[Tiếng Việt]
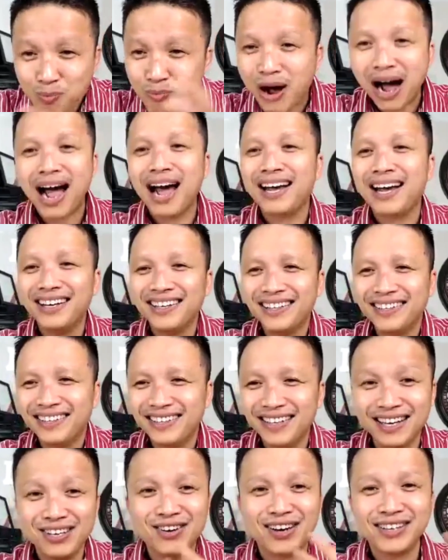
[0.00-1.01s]
đúng bà
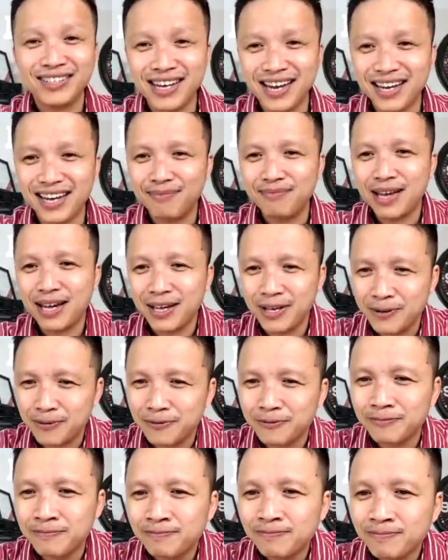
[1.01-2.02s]
để cho anh xây cảm
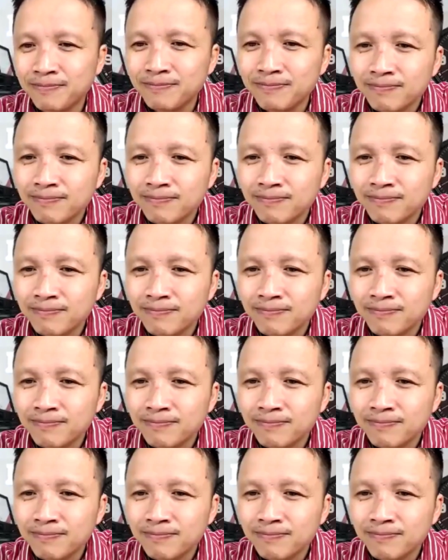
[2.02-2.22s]
giác yêu